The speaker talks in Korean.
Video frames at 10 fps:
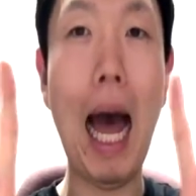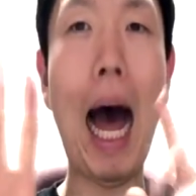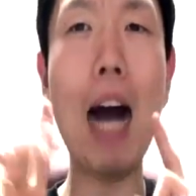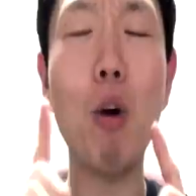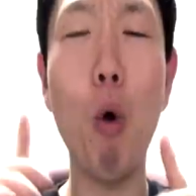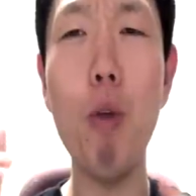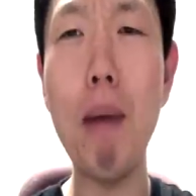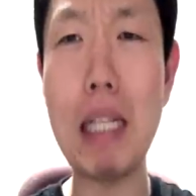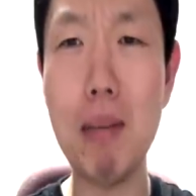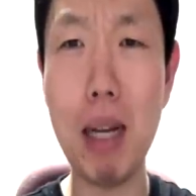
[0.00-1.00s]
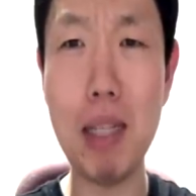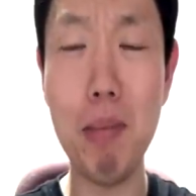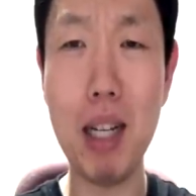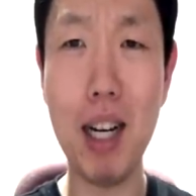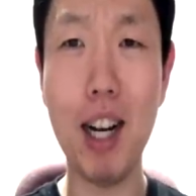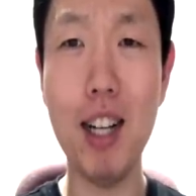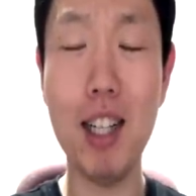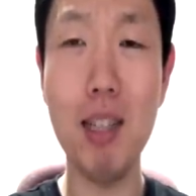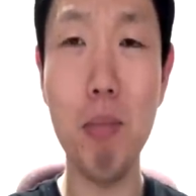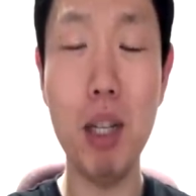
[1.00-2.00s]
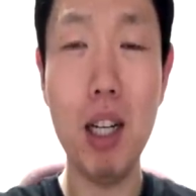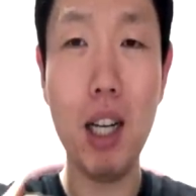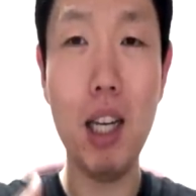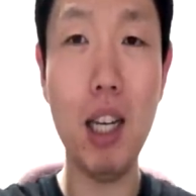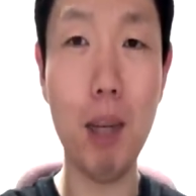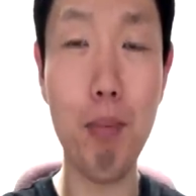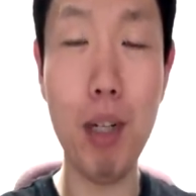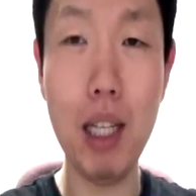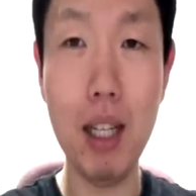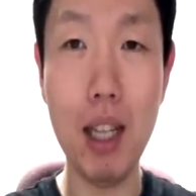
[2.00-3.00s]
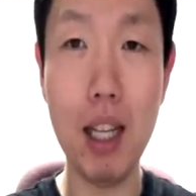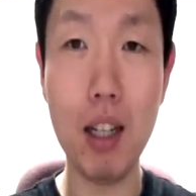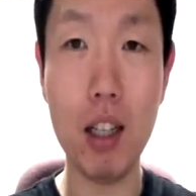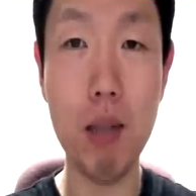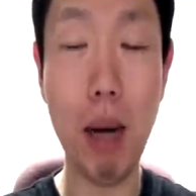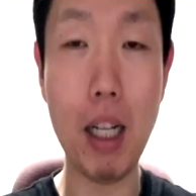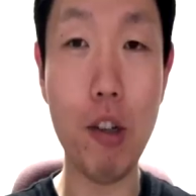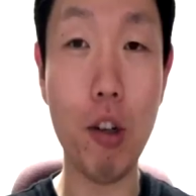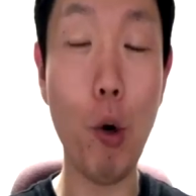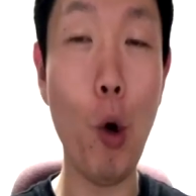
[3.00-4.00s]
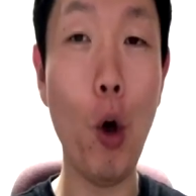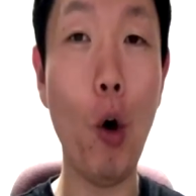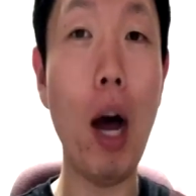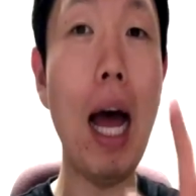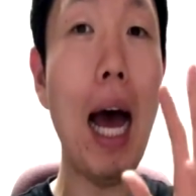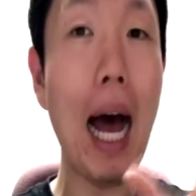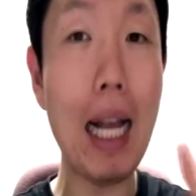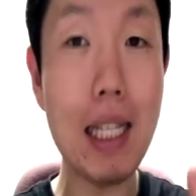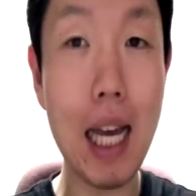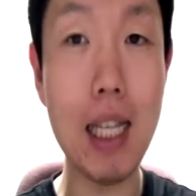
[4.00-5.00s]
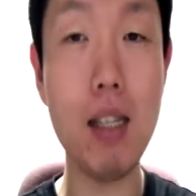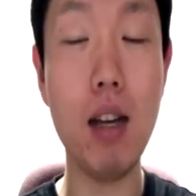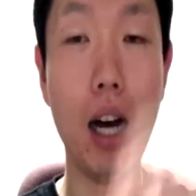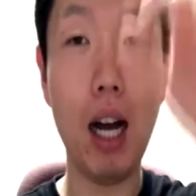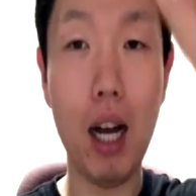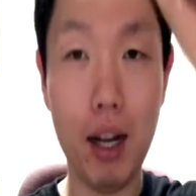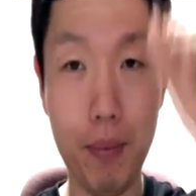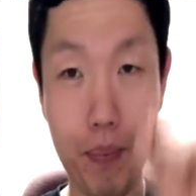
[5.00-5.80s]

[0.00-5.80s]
아, 그것 말씀하십니까? 그, 그, 뭐, 이렇게, 이 프린팅 되어 있는 그 말이죠. 그거요. 한 사이즈가